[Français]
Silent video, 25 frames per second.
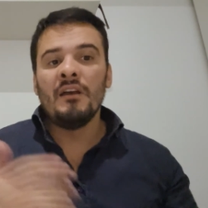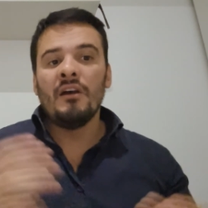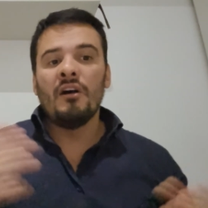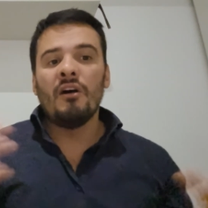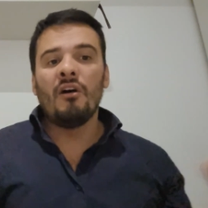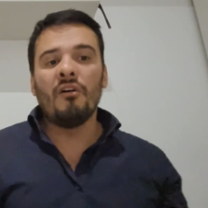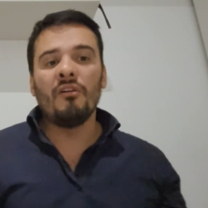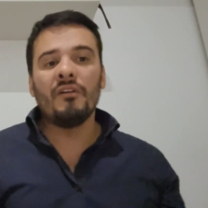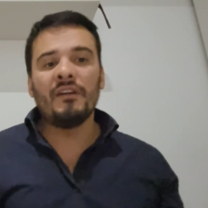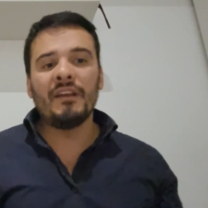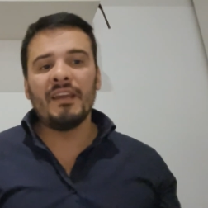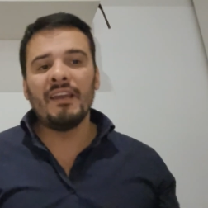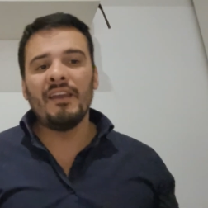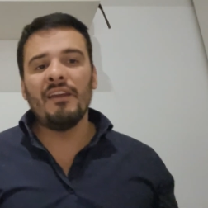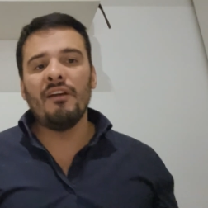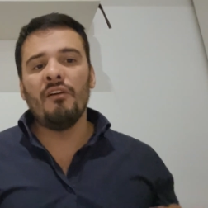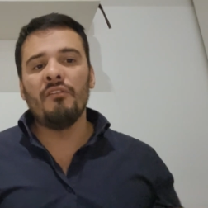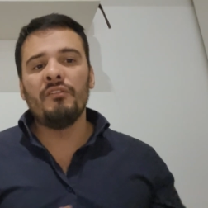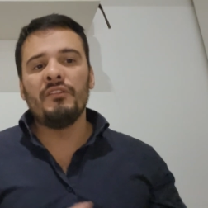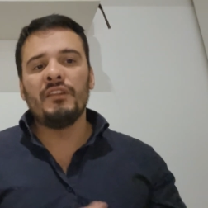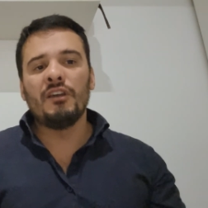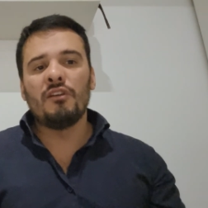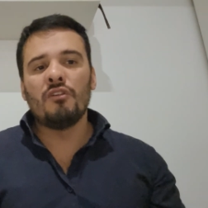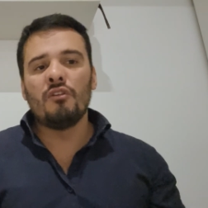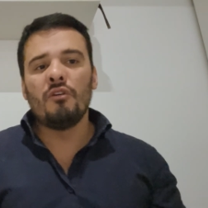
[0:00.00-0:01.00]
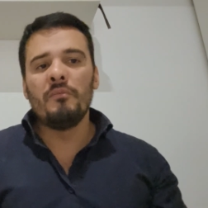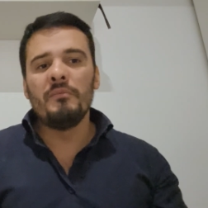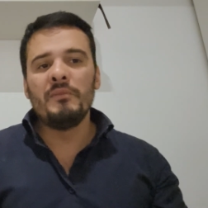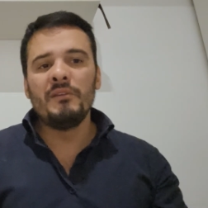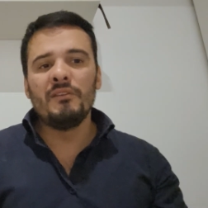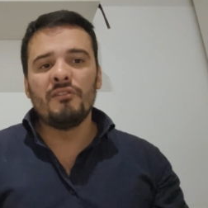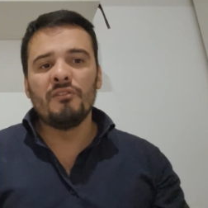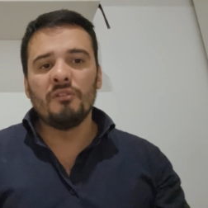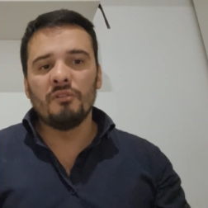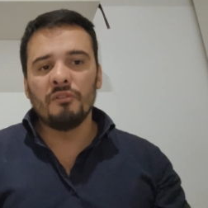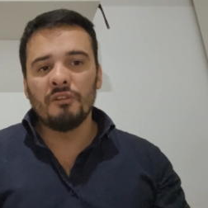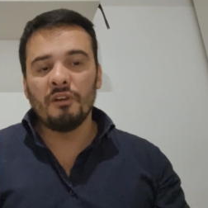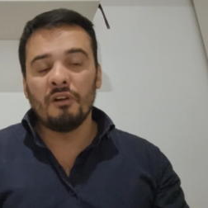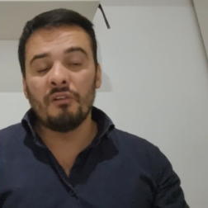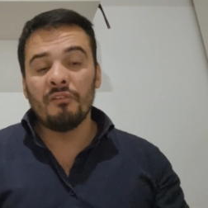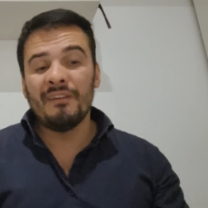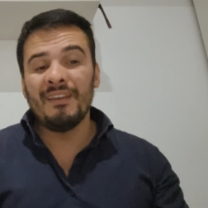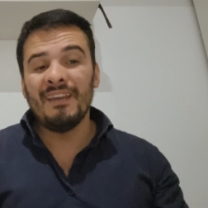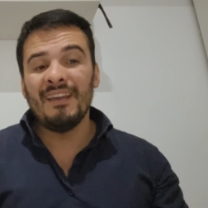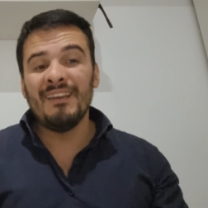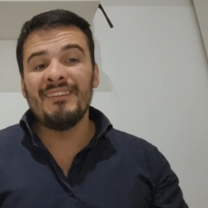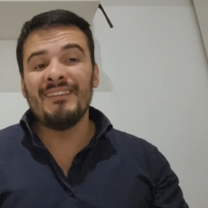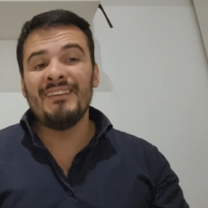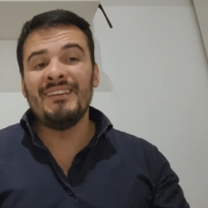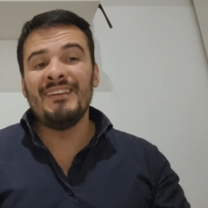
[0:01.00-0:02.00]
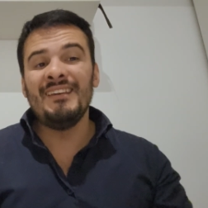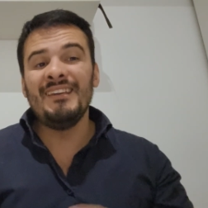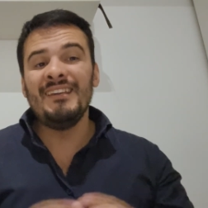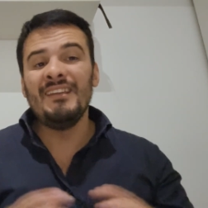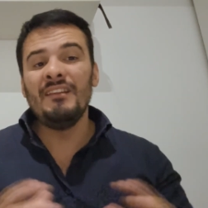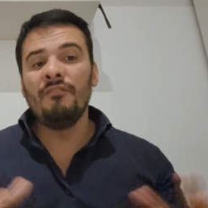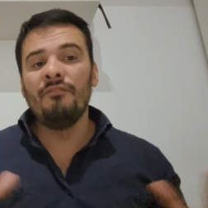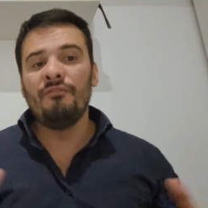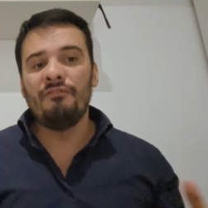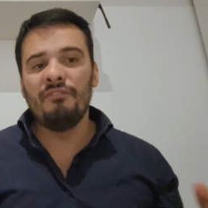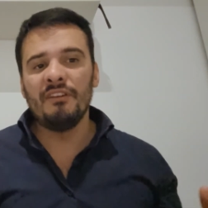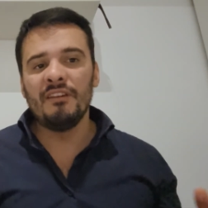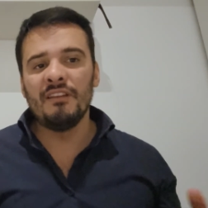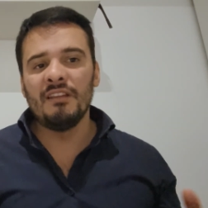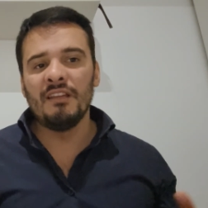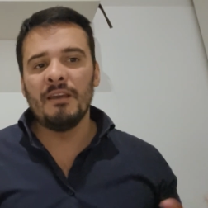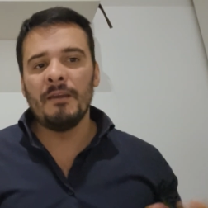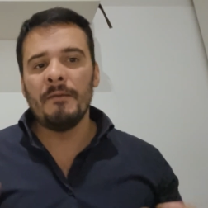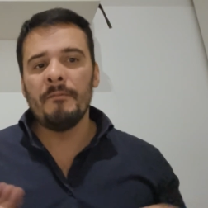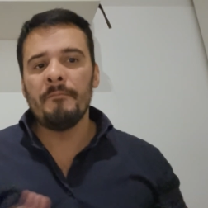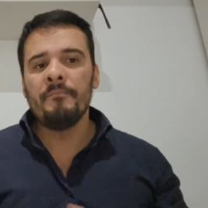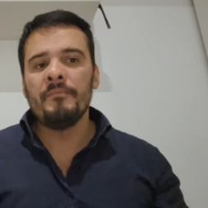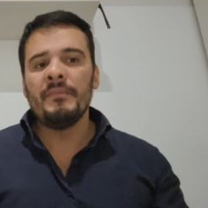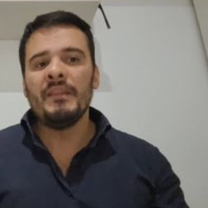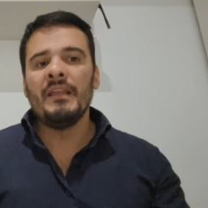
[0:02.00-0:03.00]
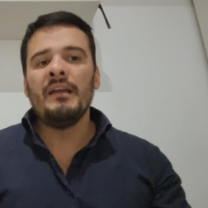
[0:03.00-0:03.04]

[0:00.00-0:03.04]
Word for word: en créant des commissions d'enquête qui, in fine,